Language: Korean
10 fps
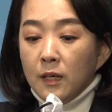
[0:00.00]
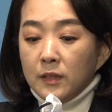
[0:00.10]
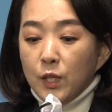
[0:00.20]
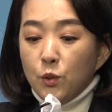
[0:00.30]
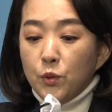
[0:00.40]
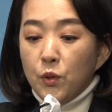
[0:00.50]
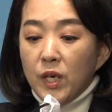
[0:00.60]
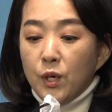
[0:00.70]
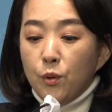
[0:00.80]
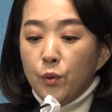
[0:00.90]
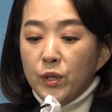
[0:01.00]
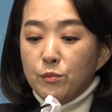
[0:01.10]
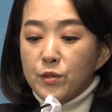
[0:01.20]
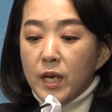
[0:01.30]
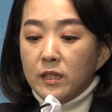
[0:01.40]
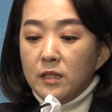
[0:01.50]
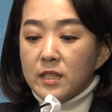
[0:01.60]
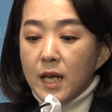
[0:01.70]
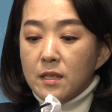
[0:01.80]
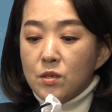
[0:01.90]
대통령의 호위부사를
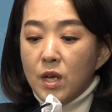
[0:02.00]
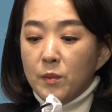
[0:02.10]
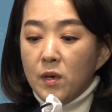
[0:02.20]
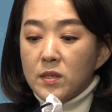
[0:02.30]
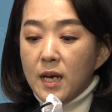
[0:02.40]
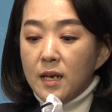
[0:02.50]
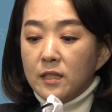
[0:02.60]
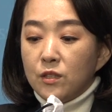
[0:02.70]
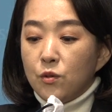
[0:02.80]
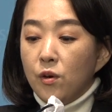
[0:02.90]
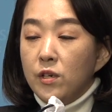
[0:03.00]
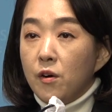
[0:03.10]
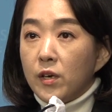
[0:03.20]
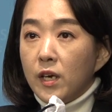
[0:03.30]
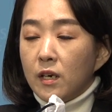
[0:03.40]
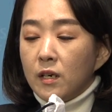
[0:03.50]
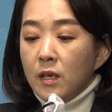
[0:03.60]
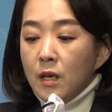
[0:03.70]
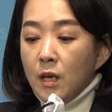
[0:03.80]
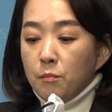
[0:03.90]
자처하며 살아있는 권력에
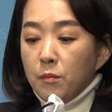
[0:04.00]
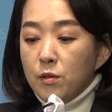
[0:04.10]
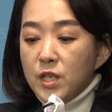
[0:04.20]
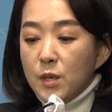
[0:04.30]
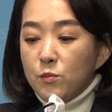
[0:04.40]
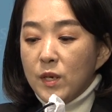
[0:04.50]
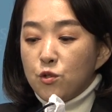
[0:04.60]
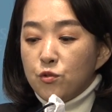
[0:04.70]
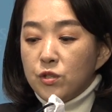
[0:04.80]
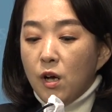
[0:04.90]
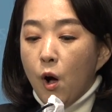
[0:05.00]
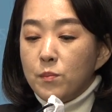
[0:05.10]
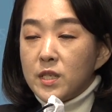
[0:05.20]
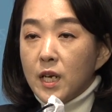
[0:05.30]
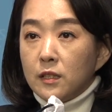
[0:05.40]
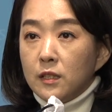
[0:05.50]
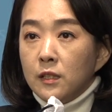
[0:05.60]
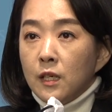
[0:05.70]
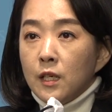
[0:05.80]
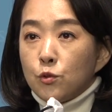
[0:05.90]
면죄부만 주는
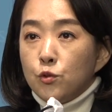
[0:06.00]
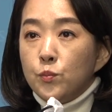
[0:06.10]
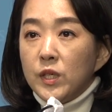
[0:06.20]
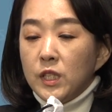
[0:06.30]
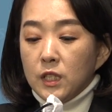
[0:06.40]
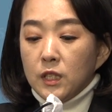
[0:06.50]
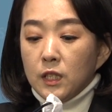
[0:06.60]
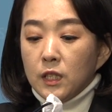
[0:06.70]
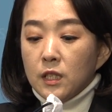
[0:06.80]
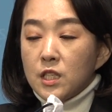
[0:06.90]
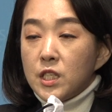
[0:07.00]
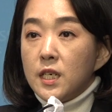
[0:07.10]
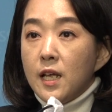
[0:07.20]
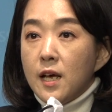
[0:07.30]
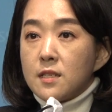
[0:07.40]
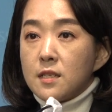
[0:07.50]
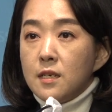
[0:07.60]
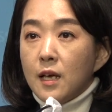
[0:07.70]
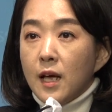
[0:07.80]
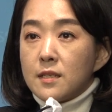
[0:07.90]
검찰을 국민은
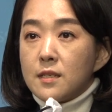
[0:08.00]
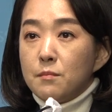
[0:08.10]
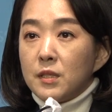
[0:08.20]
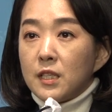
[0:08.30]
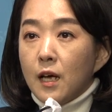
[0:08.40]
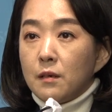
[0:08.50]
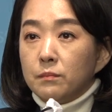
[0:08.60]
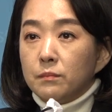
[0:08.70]
신뢰하지 않습니다.